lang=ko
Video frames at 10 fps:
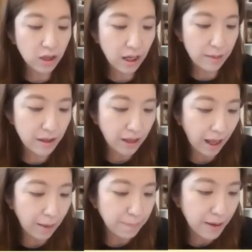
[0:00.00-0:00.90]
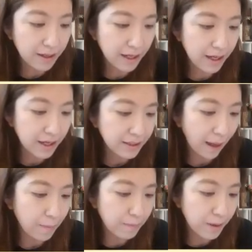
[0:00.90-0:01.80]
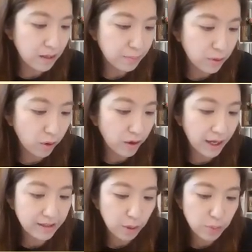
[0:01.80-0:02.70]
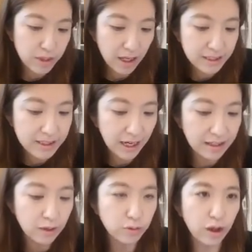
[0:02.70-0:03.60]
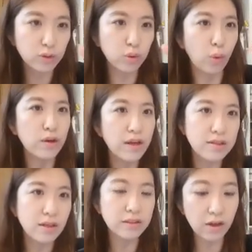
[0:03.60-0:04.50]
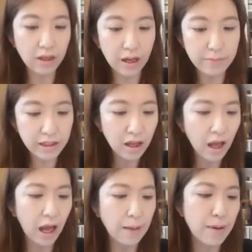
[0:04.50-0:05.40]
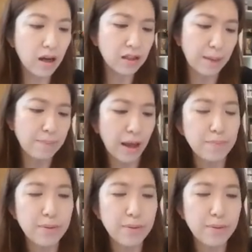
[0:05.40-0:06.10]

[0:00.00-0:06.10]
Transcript: 직역하면 아빠가 담배를 피워야 한다고 생각지 않하고요. 돌려서 의역하면 아빠가